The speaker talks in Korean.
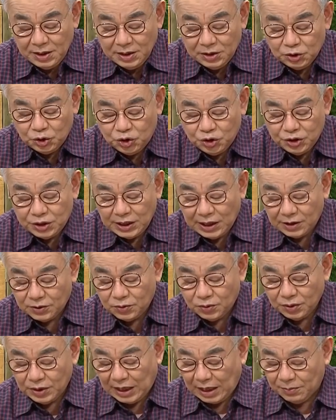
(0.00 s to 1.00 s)
쉬지
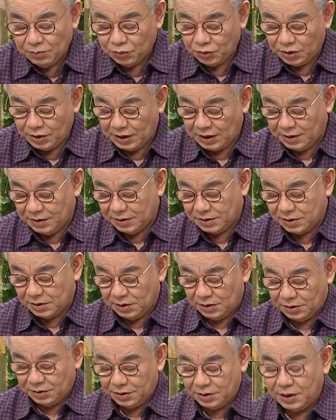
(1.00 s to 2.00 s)
않고 나무를 하였어요.
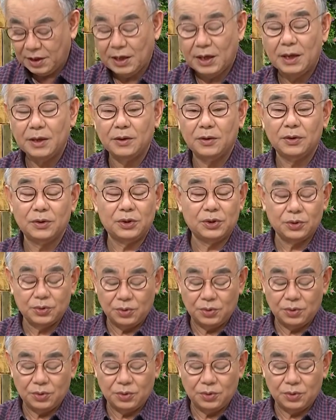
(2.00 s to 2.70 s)
어떻게 하는 것이